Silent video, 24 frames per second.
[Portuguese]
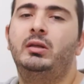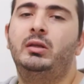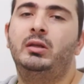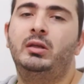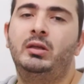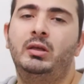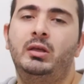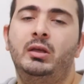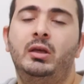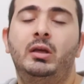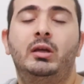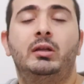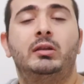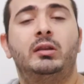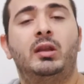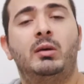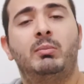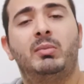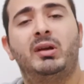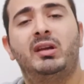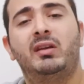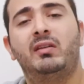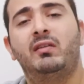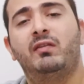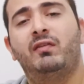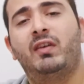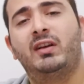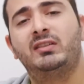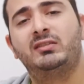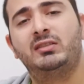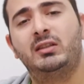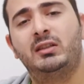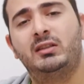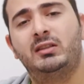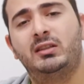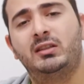e também
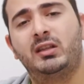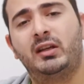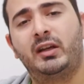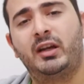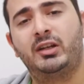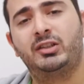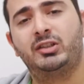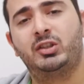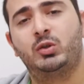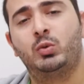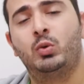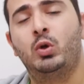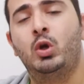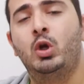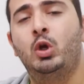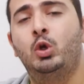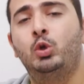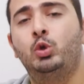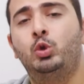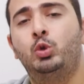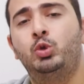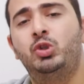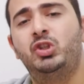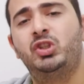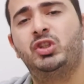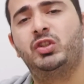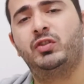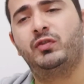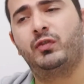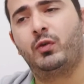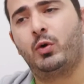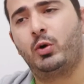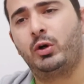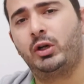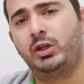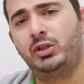facilitando a questão do
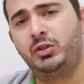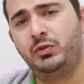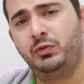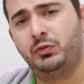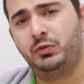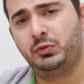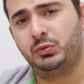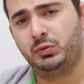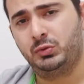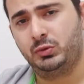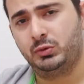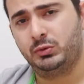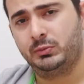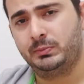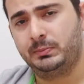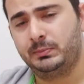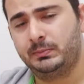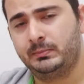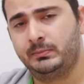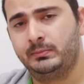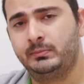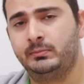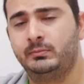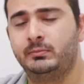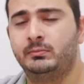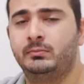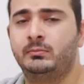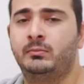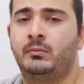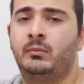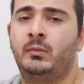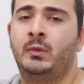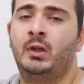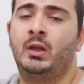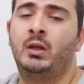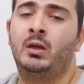desfoque de fundo.
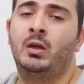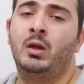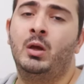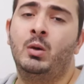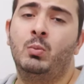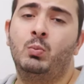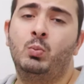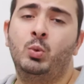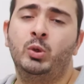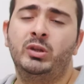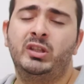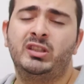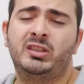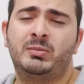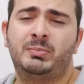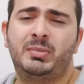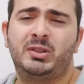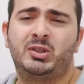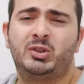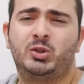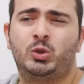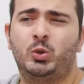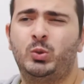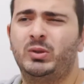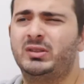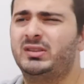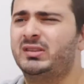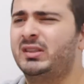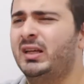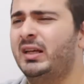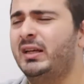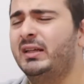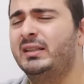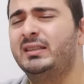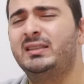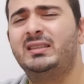Muitas
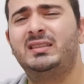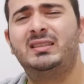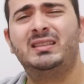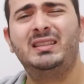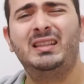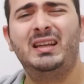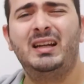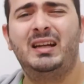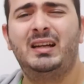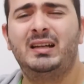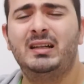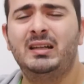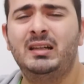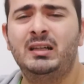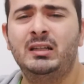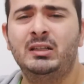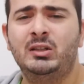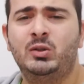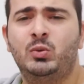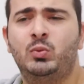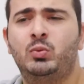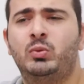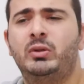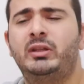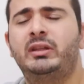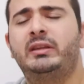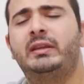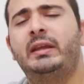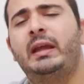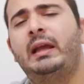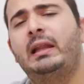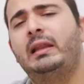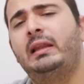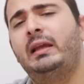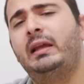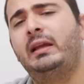pessoas se encantam em
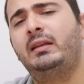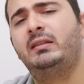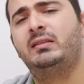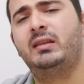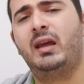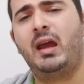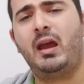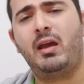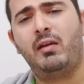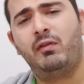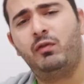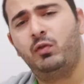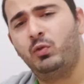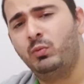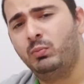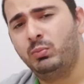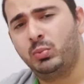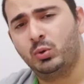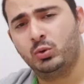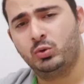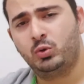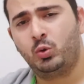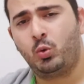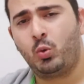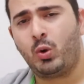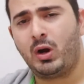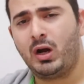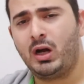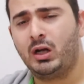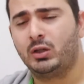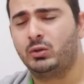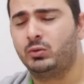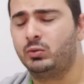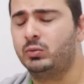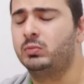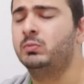ter lentes
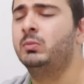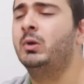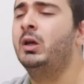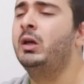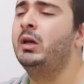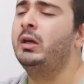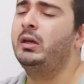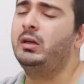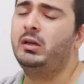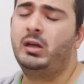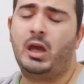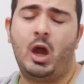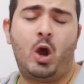f1.4 e